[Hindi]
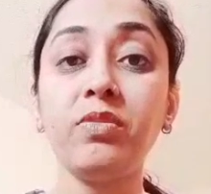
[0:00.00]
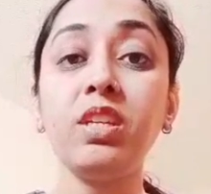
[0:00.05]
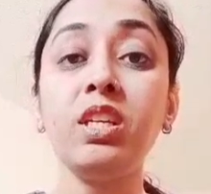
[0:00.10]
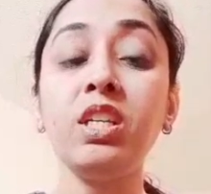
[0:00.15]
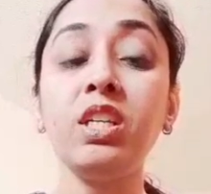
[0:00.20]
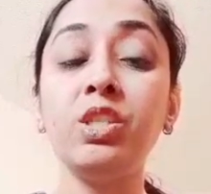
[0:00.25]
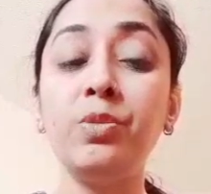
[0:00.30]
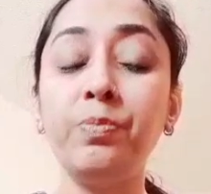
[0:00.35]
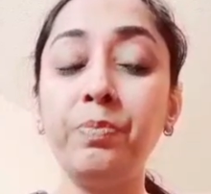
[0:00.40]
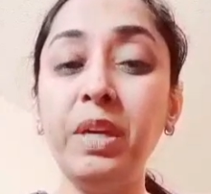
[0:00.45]

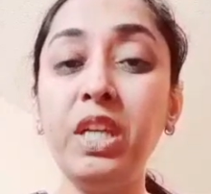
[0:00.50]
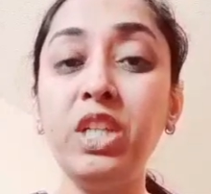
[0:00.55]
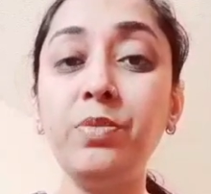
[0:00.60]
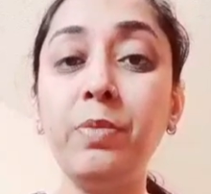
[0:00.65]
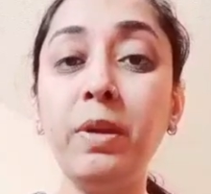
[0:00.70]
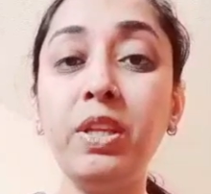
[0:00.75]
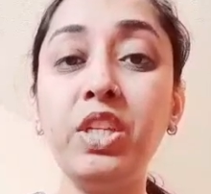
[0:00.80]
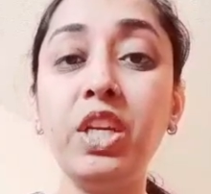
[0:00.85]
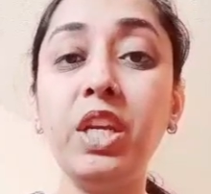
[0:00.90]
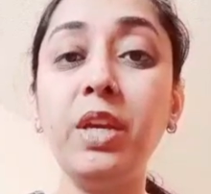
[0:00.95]
स्पीच
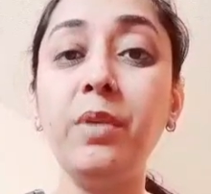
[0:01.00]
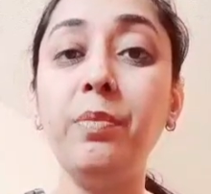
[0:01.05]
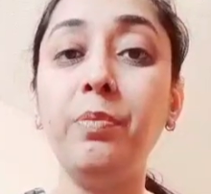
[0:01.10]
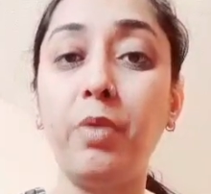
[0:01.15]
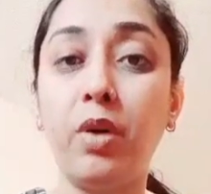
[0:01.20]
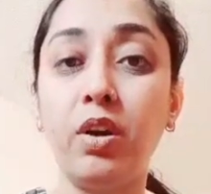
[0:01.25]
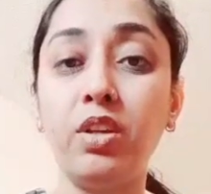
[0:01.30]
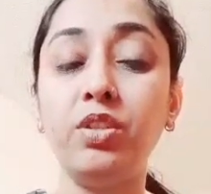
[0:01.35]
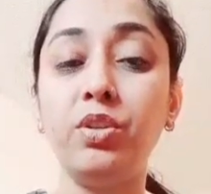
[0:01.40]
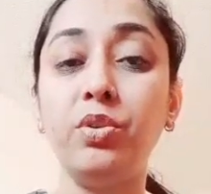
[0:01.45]
बच्चे की
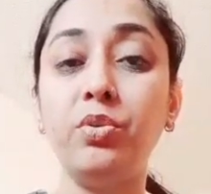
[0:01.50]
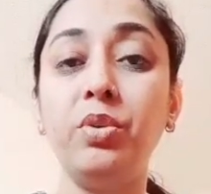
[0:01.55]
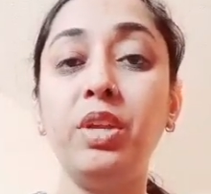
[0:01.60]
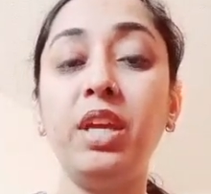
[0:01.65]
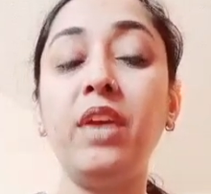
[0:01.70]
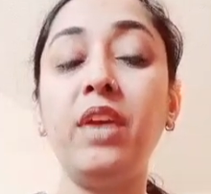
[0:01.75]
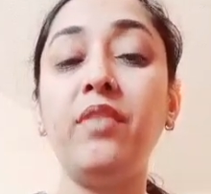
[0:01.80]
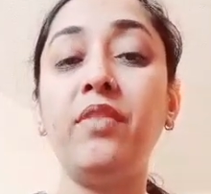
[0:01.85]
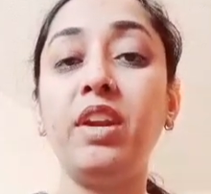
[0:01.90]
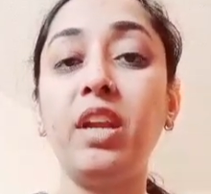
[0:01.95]
बहुत ज़रूरी
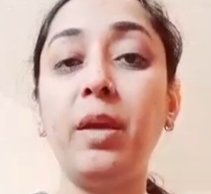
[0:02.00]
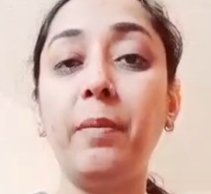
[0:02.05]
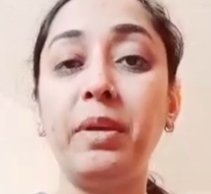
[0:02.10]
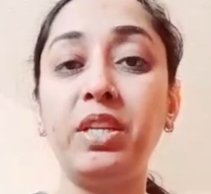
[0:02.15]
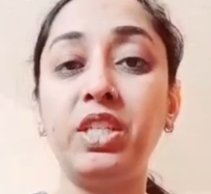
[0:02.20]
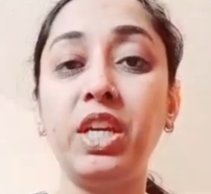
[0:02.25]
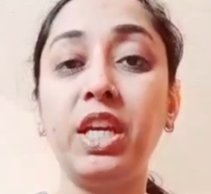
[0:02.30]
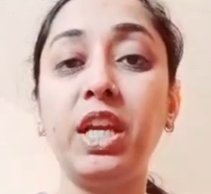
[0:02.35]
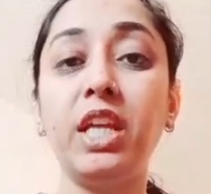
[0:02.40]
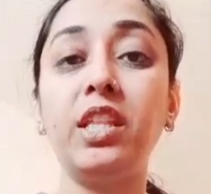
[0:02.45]
है वरना
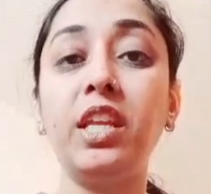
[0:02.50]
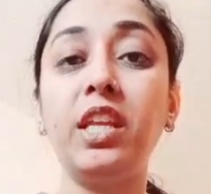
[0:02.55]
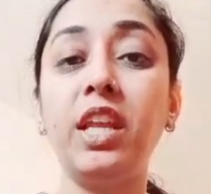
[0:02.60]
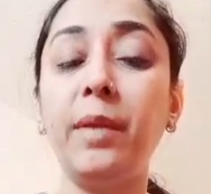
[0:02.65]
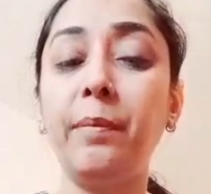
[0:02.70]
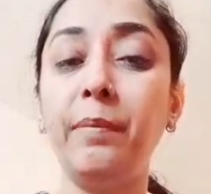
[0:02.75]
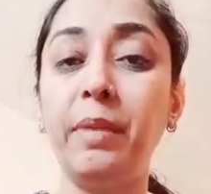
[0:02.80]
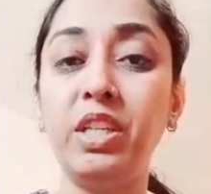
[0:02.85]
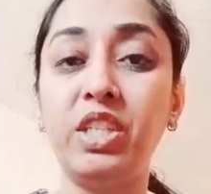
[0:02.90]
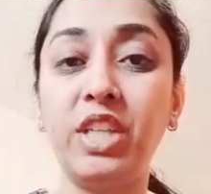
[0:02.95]
बच्चे के अंदर
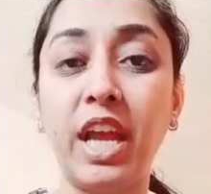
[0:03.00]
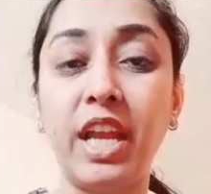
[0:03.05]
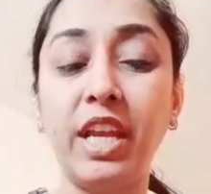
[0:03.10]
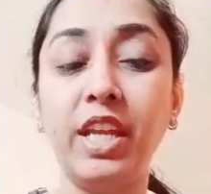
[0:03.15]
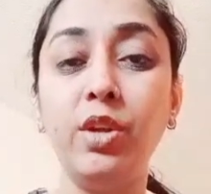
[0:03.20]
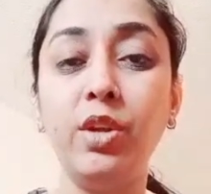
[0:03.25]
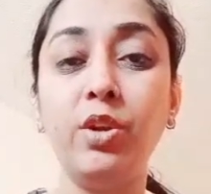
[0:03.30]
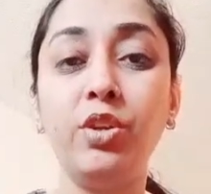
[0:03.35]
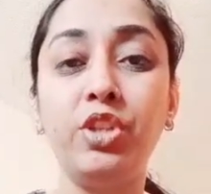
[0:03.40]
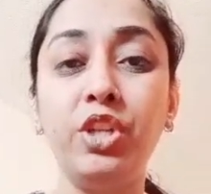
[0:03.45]
एक
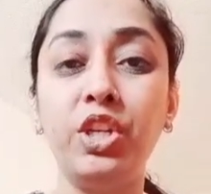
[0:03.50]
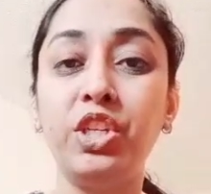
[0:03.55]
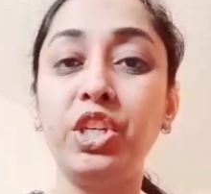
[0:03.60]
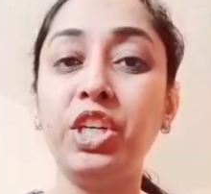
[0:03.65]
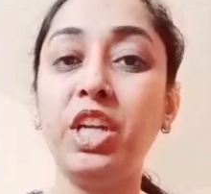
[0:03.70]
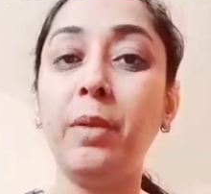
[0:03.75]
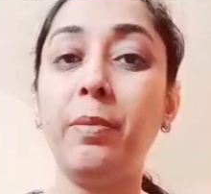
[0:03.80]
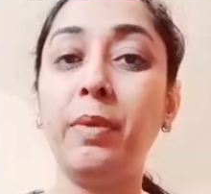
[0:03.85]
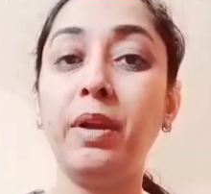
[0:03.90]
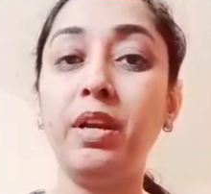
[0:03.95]
बेचैनी और
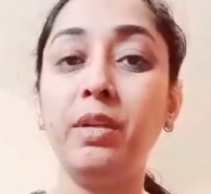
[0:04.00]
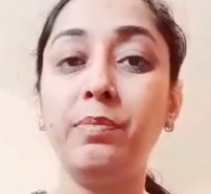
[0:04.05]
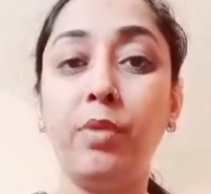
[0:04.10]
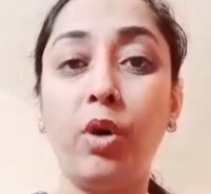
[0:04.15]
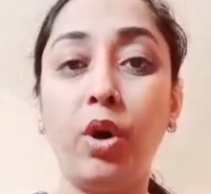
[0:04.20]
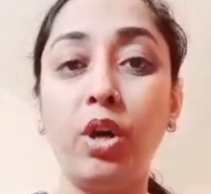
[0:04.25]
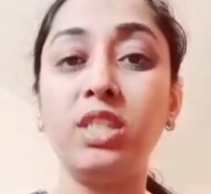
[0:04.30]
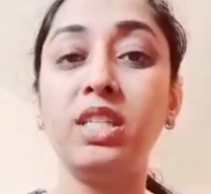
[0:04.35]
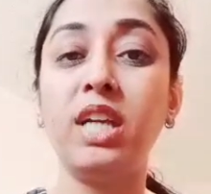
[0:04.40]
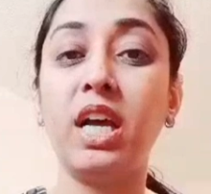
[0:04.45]
चिड़चिड़ापन
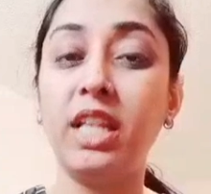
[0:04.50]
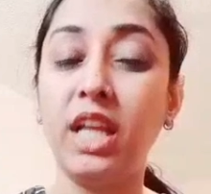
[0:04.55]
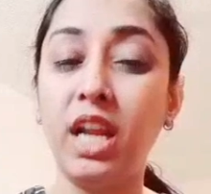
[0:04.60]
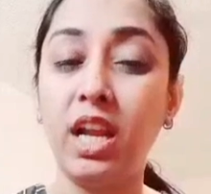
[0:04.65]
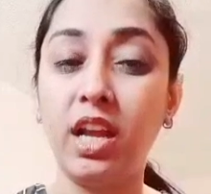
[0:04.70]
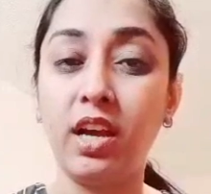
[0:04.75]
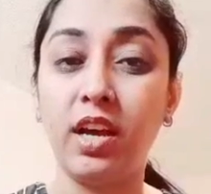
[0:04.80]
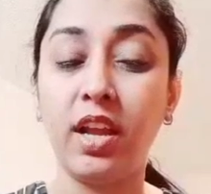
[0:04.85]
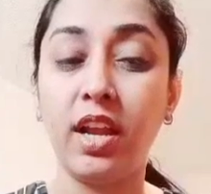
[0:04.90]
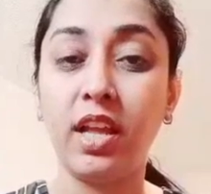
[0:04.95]
बहुत ज़्यादा
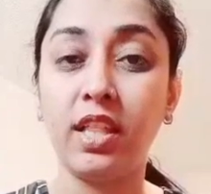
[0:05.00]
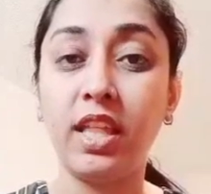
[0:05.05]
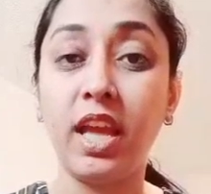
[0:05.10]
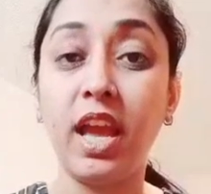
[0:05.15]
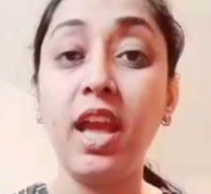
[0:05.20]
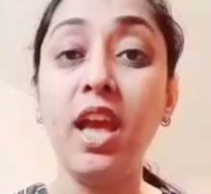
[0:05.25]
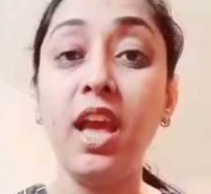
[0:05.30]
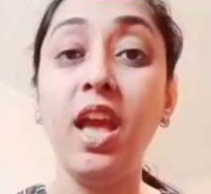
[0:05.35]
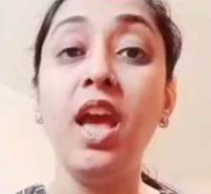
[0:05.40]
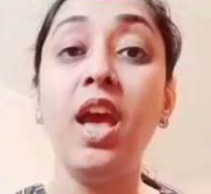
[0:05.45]
लगा रहता है
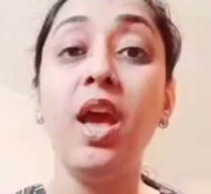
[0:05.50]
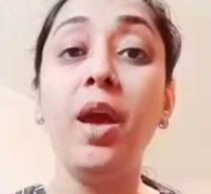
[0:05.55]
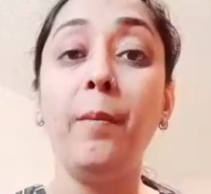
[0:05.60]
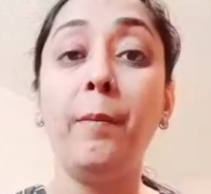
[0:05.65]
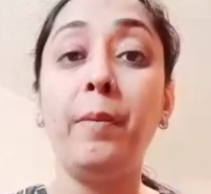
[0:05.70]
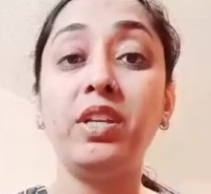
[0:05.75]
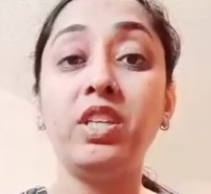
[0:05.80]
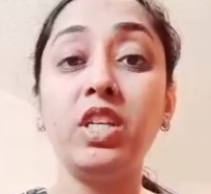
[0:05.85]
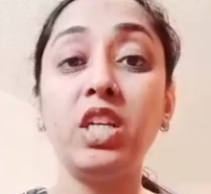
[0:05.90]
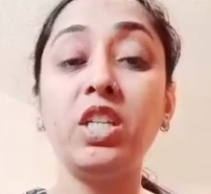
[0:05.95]

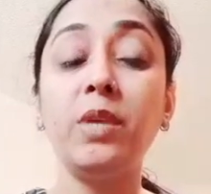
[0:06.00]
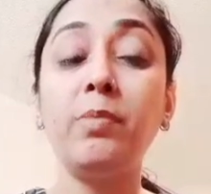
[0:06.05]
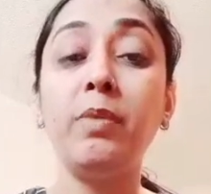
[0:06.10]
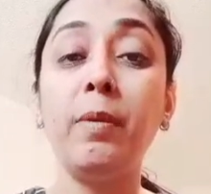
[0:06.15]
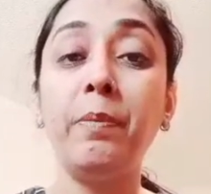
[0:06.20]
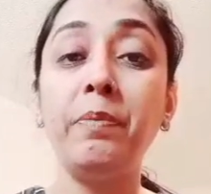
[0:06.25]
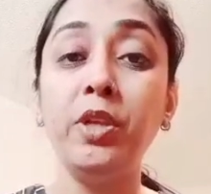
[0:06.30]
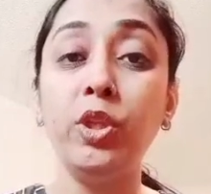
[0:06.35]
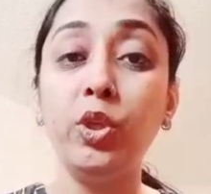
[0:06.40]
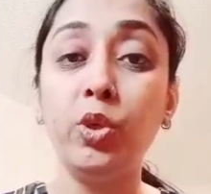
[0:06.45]
बच्चा जब
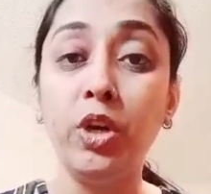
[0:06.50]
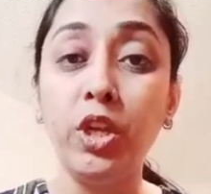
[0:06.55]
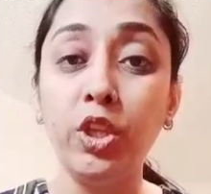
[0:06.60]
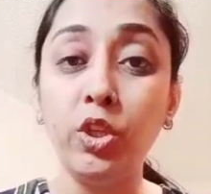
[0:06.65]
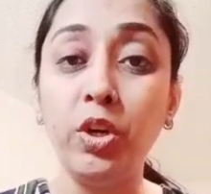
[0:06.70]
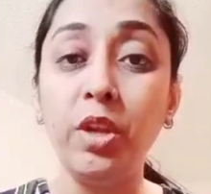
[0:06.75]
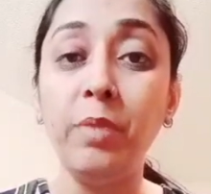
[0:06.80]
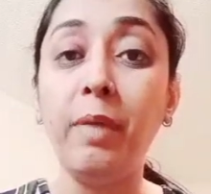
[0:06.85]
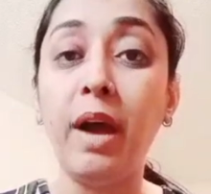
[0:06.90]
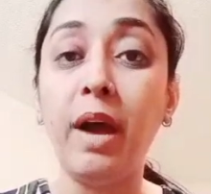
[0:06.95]
अपनी थोड़ी
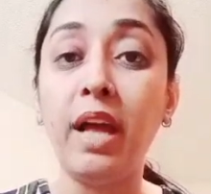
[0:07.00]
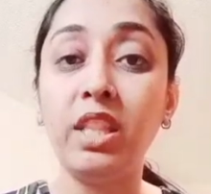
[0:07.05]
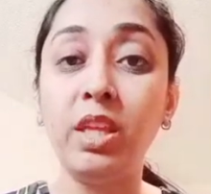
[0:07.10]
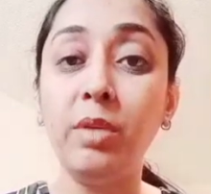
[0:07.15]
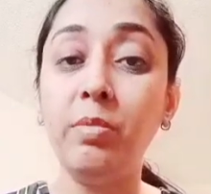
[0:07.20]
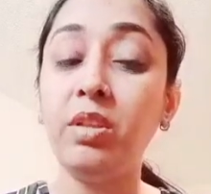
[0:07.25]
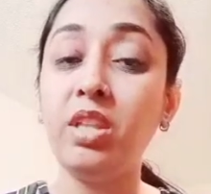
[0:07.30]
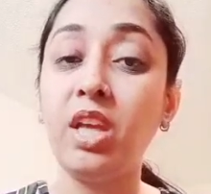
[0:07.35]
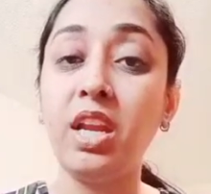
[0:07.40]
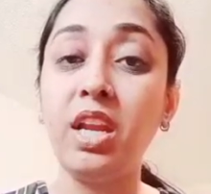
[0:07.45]
थोड़ी बात ही
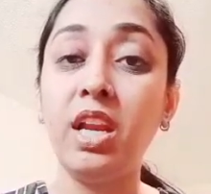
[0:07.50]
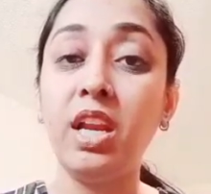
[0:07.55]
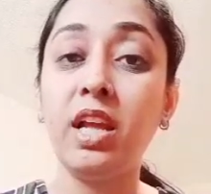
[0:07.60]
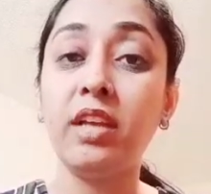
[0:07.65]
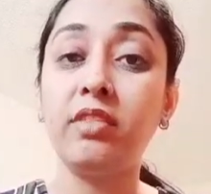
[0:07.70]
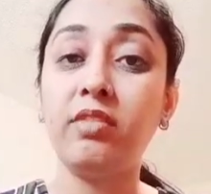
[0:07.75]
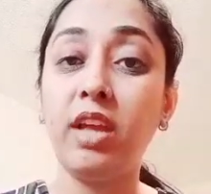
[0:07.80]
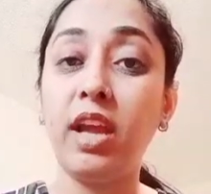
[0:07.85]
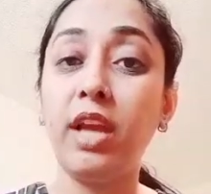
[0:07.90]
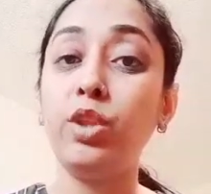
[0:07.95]
बताने
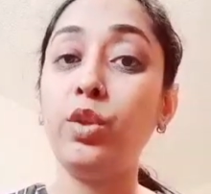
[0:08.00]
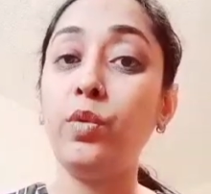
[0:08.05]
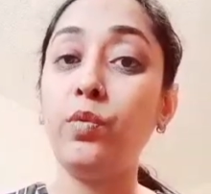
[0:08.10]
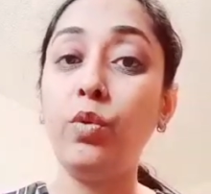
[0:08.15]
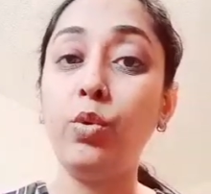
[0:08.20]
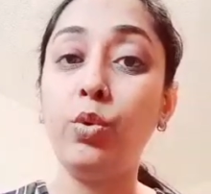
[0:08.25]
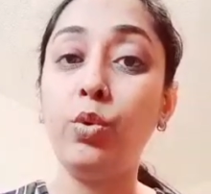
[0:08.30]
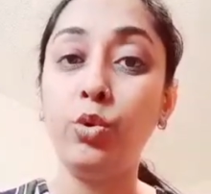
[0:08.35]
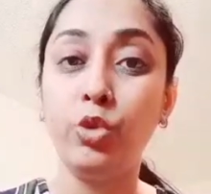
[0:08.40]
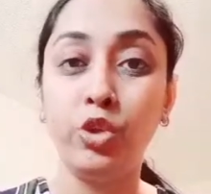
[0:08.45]
लगता है तो वो
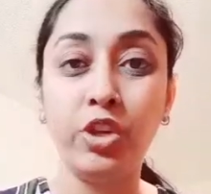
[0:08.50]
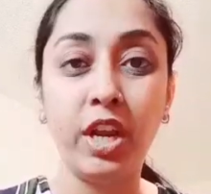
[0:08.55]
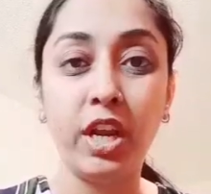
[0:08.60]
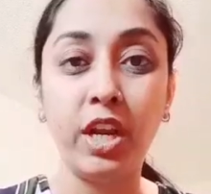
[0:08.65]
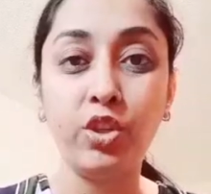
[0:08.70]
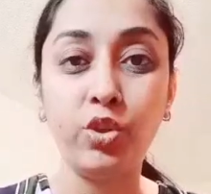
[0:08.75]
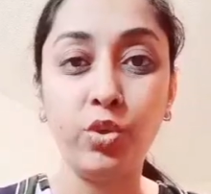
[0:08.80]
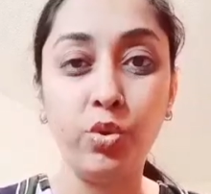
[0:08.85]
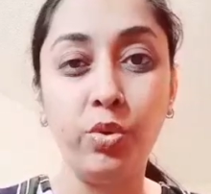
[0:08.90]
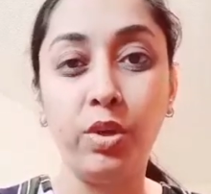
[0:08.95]
खुश रहना
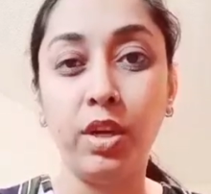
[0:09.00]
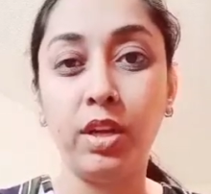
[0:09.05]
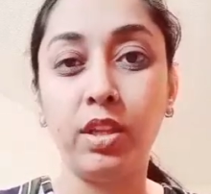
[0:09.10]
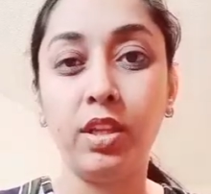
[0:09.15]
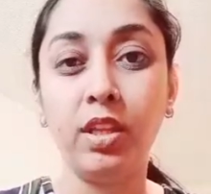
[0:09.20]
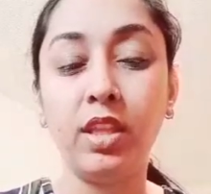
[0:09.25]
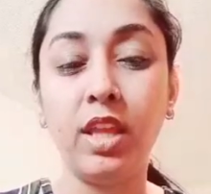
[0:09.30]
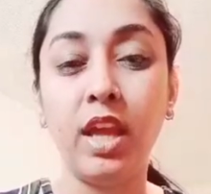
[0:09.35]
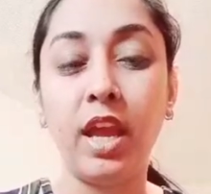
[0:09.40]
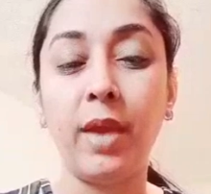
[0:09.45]
शुरू कर
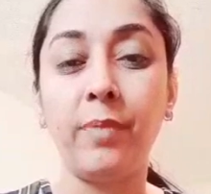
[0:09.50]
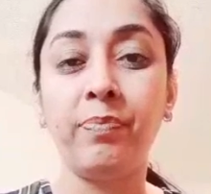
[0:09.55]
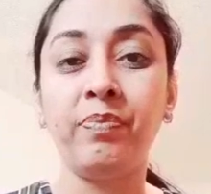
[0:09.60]
देता है